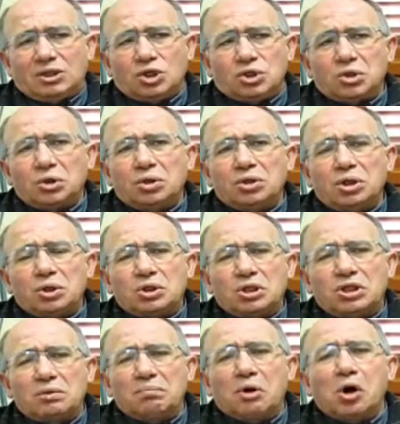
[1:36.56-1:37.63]
ci sono
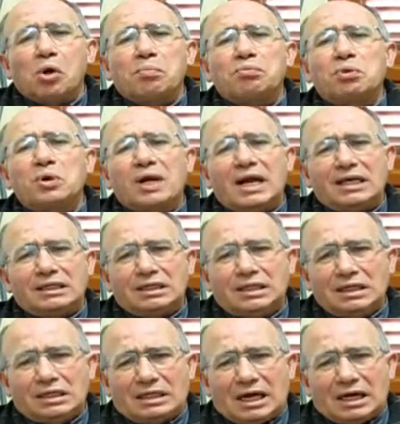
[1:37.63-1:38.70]
diocesi poco più
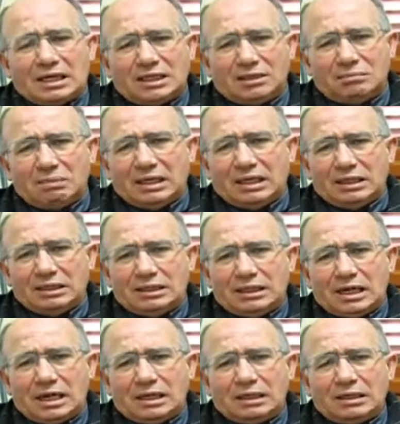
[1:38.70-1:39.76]
grandi in Italia di
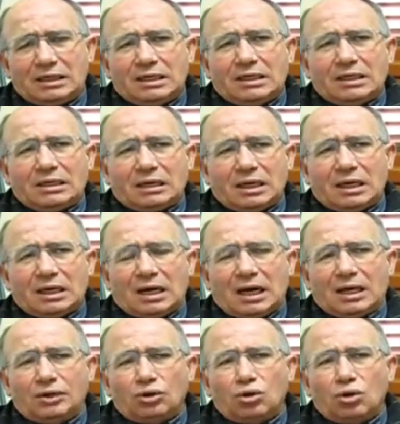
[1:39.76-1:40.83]
Bagheria che
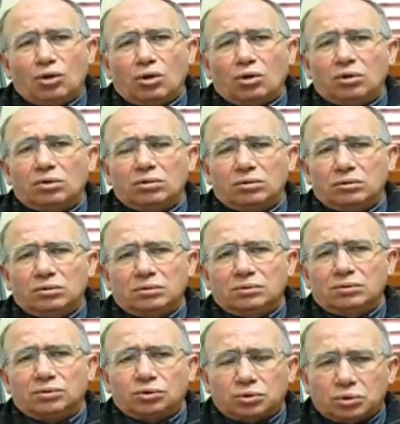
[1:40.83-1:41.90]
hanno
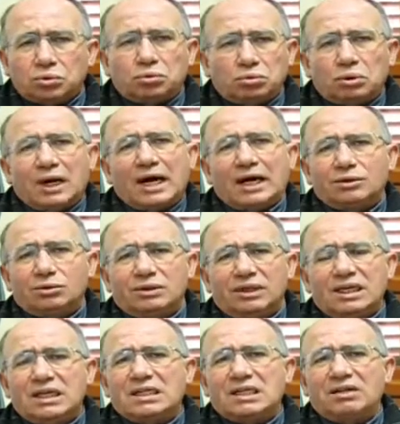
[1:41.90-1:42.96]
strutturato
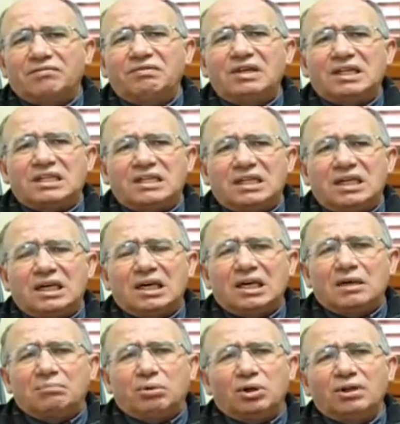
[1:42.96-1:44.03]
dei servizi
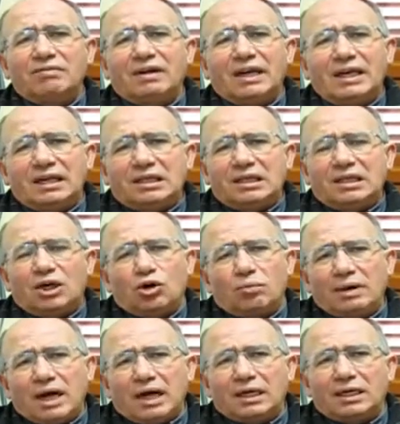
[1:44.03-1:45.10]
polivalenti
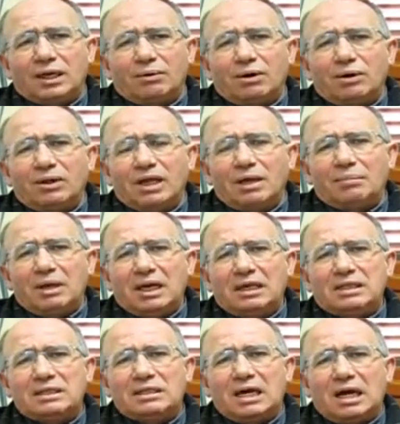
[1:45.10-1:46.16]
come anche quello della
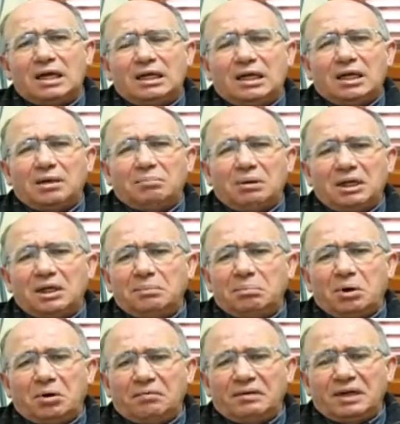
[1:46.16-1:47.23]
mensa per i
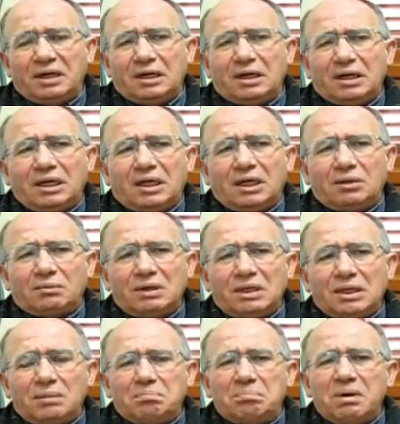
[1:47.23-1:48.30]
poveri e
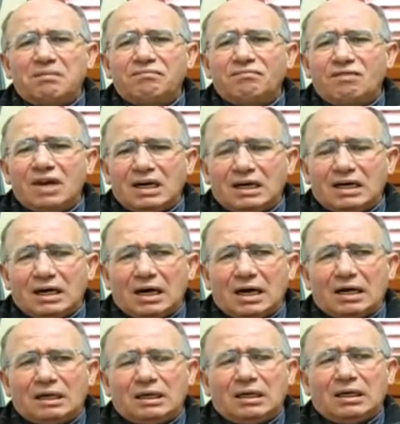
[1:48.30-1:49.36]
quindi
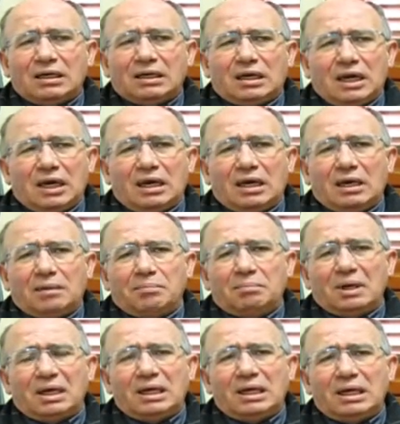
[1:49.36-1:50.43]
benvenga che
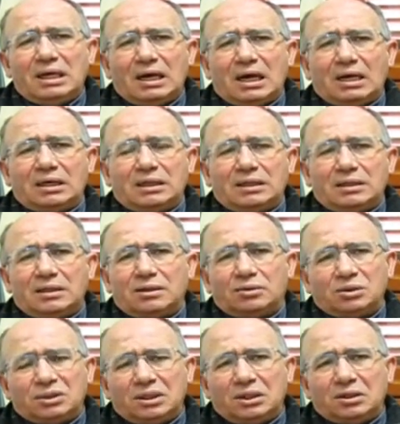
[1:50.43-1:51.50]
Bagheria,
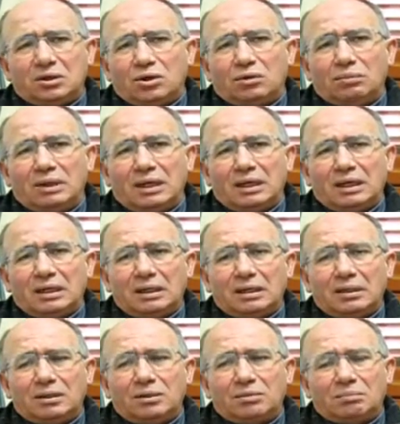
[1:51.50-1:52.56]
eh, così
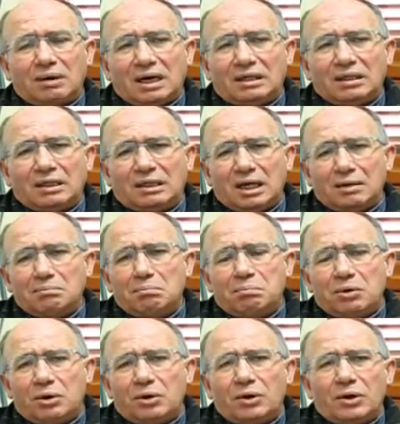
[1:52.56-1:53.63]
come ormai da
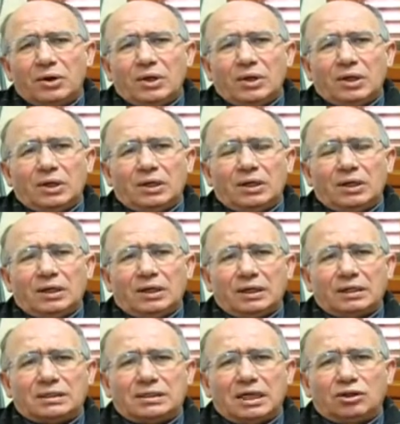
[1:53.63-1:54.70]
tempo eh,
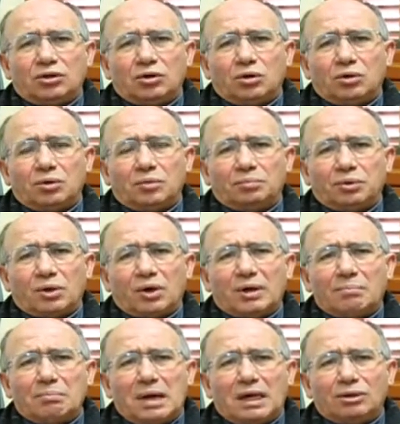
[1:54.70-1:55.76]
era stato
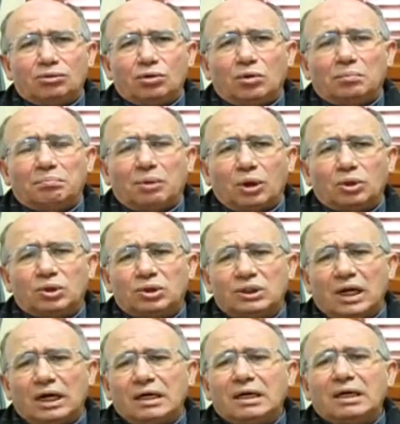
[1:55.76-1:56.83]
programmato,
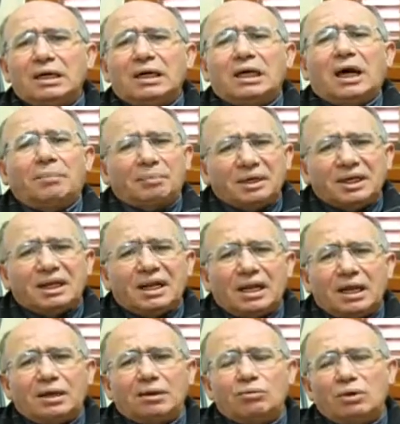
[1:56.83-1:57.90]
possa
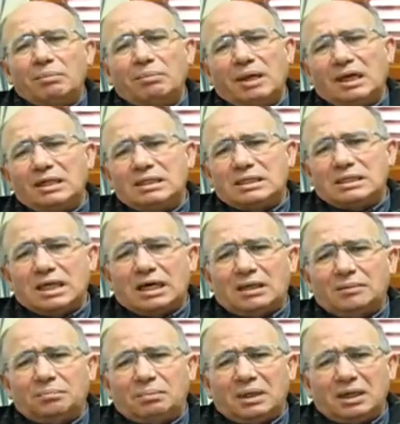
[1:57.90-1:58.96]
aprire una
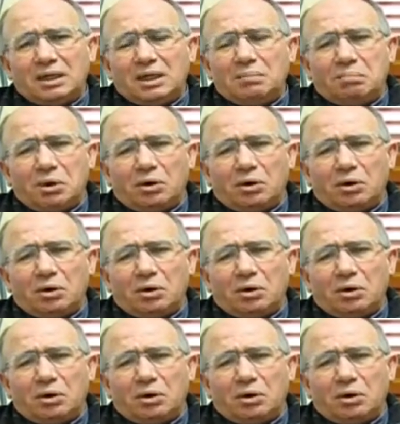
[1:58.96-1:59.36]
mensa per i